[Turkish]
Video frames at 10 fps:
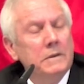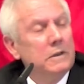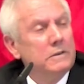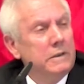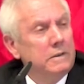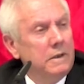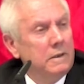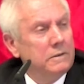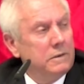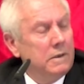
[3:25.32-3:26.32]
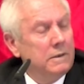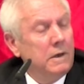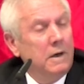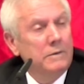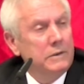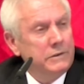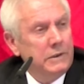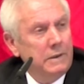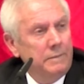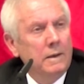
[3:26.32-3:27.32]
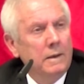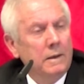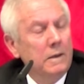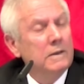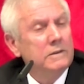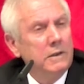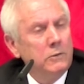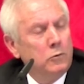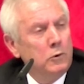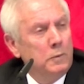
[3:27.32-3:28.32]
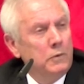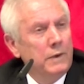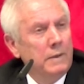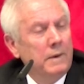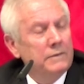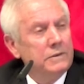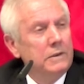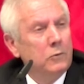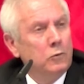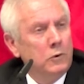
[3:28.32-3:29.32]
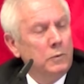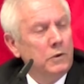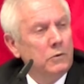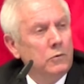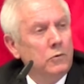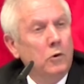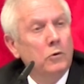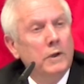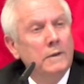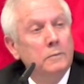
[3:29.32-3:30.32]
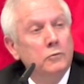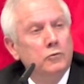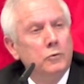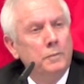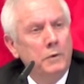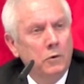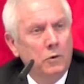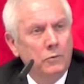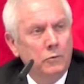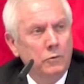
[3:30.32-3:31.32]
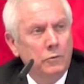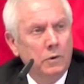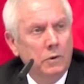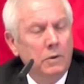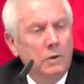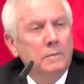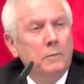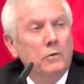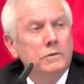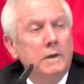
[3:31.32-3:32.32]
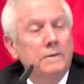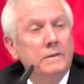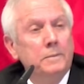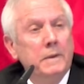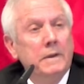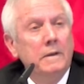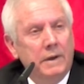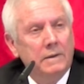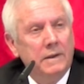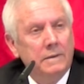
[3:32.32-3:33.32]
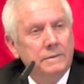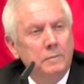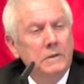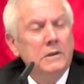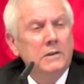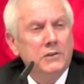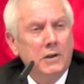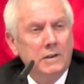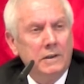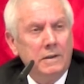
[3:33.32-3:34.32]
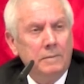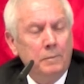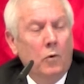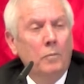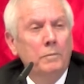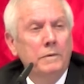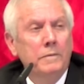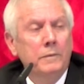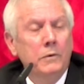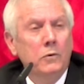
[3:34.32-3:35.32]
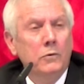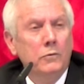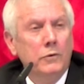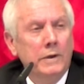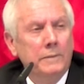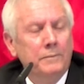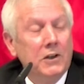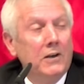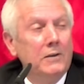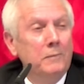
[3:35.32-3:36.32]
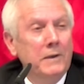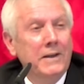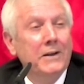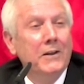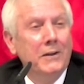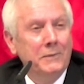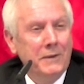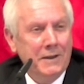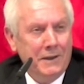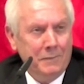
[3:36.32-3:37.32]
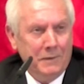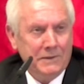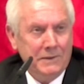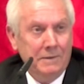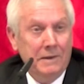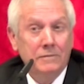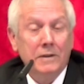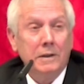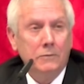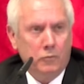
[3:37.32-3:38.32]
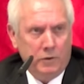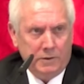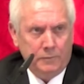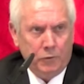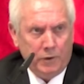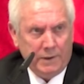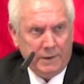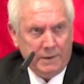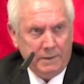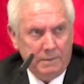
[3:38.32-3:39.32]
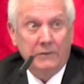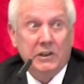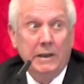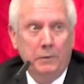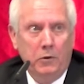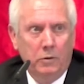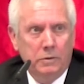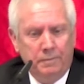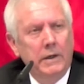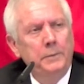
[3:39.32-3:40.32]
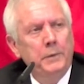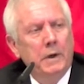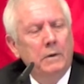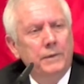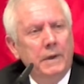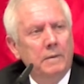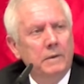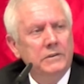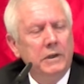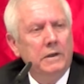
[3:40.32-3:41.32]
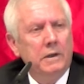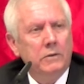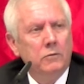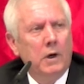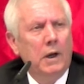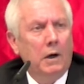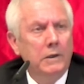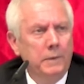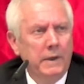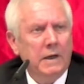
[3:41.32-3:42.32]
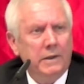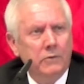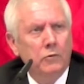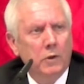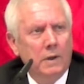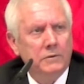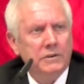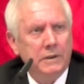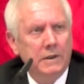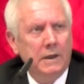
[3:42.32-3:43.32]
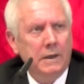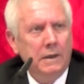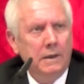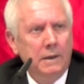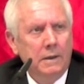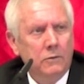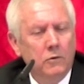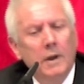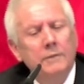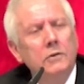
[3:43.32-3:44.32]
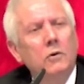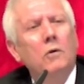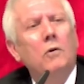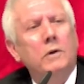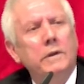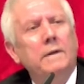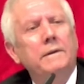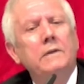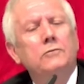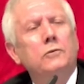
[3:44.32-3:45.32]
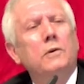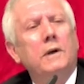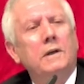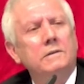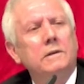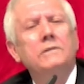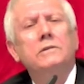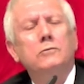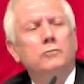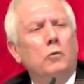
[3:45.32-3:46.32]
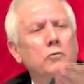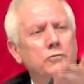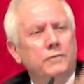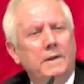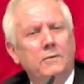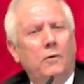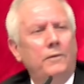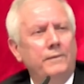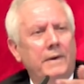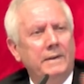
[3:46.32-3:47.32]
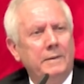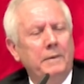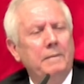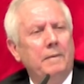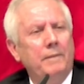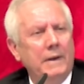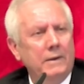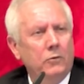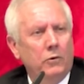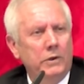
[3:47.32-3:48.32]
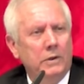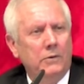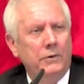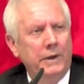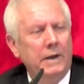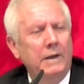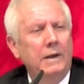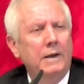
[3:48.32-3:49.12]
Başakşehir'den aldıkları kahveciye Galatasaray Kulübü ve Marsilya Kulübü 4,5 milyon euro bonservis bedeli verdiler. Biz kaç aldık? 11 milyon euroya. Sakın beni yalanlamaya kalkmasınlar, evrakları koyarım önlerine. Her şeyi biliyorum. Ayıp ya, Fenerbahçe'yi kandırıyor. Ali Bey'i kandırıyorlar bir şey değil ha. Diyorlar ki yok o kadar değil. Galatasaray işte 9 verdi, 10 verdi bilmem ne koyuyorlar önüne.